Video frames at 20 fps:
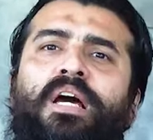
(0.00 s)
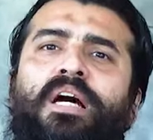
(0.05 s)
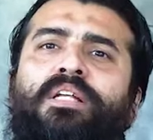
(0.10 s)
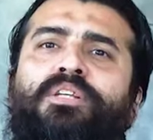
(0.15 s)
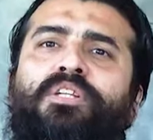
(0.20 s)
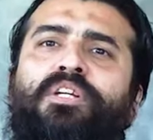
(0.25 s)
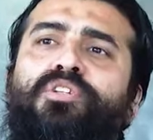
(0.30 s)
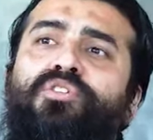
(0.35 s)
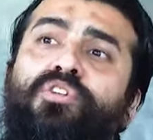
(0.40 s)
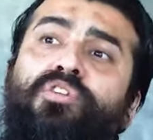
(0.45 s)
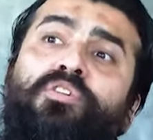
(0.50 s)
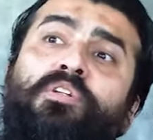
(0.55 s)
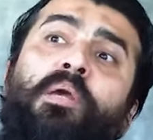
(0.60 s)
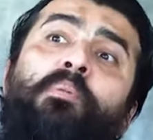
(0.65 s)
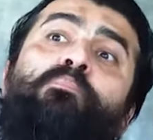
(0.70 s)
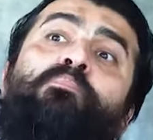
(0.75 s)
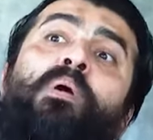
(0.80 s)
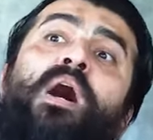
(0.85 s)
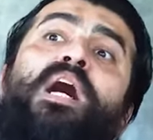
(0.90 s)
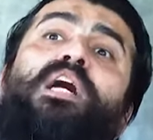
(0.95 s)
क्या थे जिसके
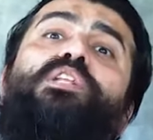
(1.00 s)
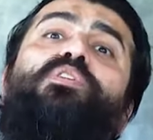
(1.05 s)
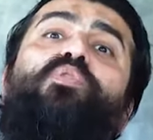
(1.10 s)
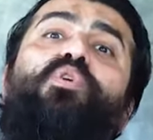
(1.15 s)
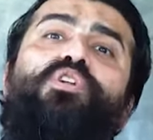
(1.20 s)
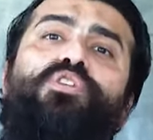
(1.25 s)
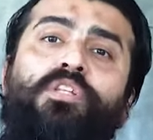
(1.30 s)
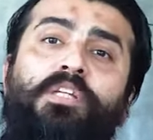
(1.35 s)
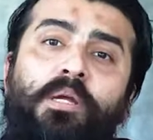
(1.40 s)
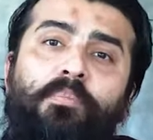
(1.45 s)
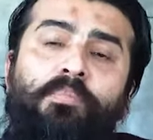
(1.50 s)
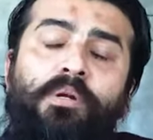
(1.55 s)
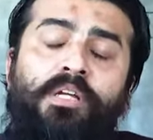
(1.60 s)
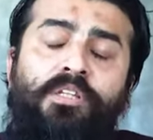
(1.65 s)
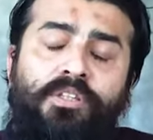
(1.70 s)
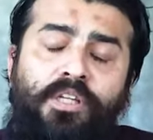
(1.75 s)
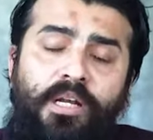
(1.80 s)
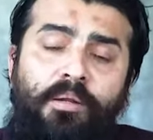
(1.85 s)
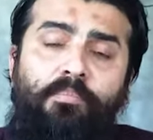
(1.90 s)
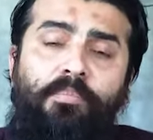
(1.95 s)
बाद वो इतनी
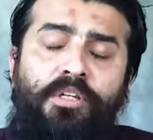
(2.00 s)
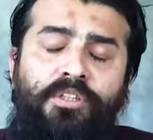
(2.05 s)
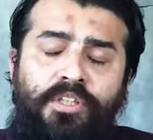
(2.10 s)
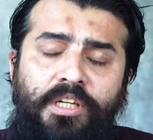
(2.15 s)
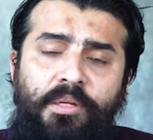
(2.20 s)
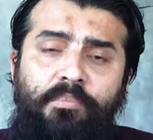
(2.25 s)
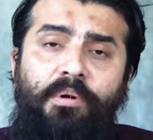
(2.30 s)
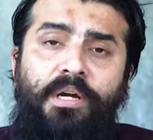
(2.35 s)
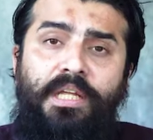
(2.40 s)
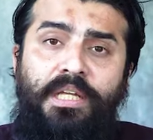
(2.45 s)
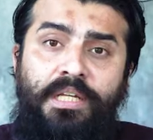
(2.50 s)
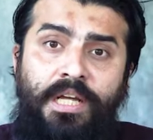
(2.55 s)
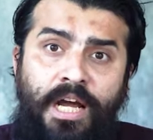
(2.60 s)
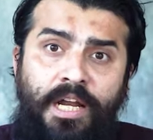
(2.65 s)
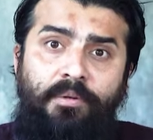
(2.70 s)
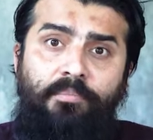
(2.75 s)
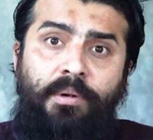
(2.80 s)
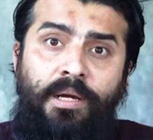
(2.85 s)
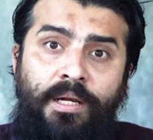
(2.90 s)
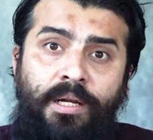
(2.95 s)
इतना इतनी बड़ी
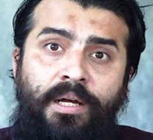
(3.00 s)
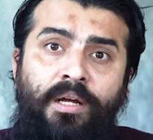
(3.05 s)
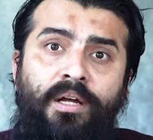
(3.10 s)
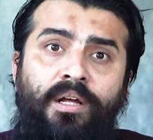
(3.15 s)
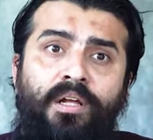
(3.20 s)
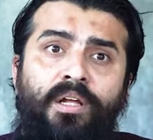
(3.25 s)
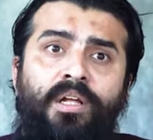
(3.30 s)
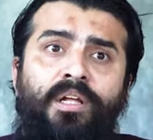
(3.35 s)
गन बना